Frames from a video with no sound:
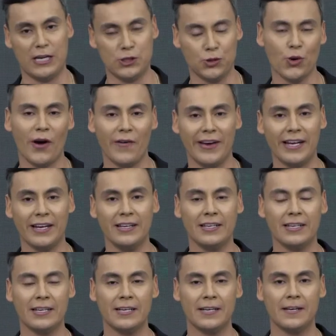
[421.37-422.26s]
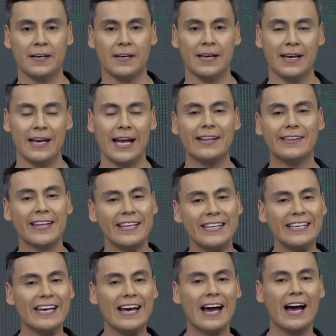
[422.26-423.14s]
su haber, él
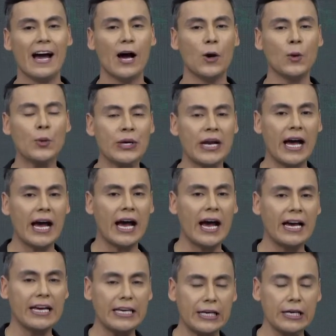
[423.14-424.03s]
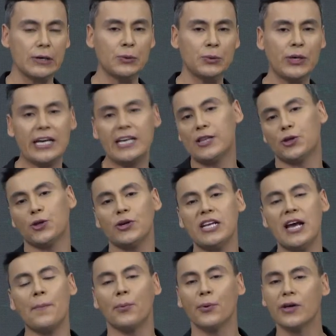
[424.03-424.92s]
tenía una, una
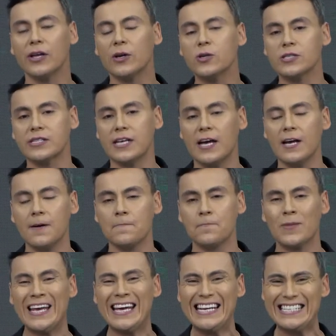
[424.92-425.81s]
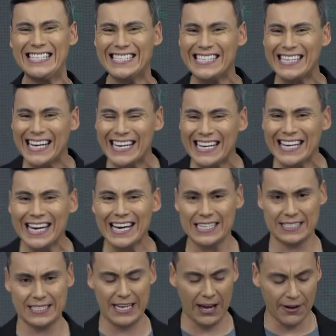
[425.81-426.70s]
historia poderosa. Si
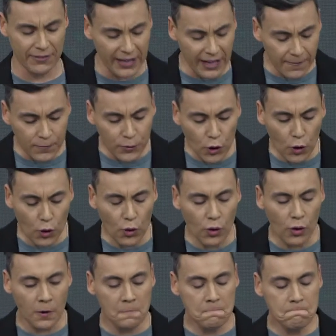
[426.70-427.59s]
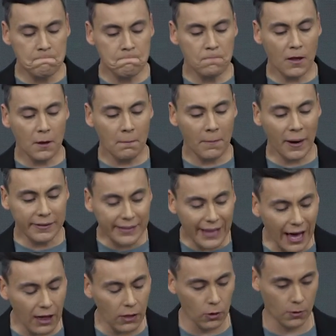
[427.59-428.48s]
Elías, habiendo
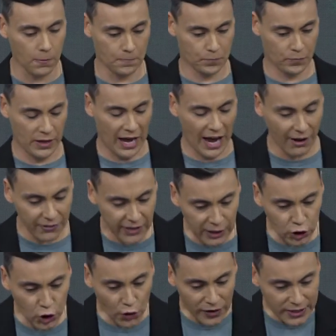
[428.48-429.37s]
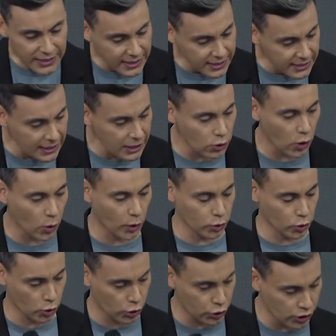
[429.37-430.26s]
matado, habiendo vencido a
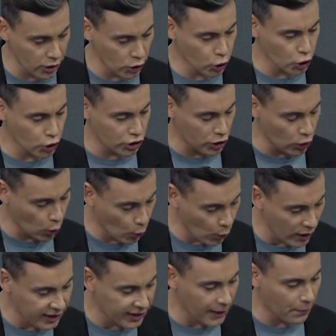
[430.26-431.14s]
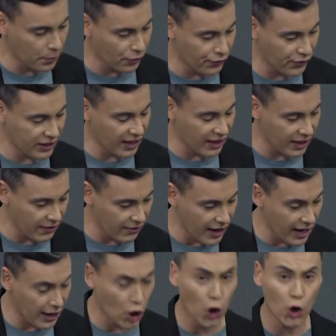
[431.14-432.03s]
450 profetas de
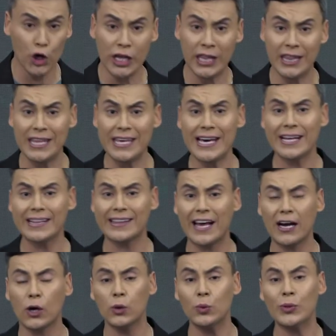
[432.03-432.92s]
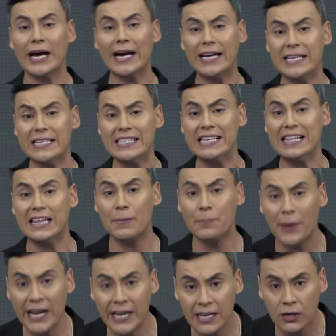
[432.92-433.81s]
Baal, hoy día está con una crisis de
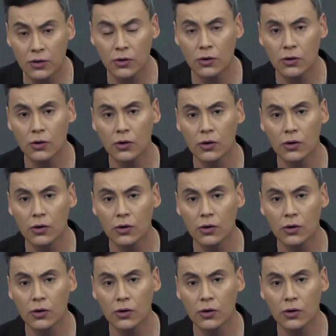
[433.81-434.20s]
pánico,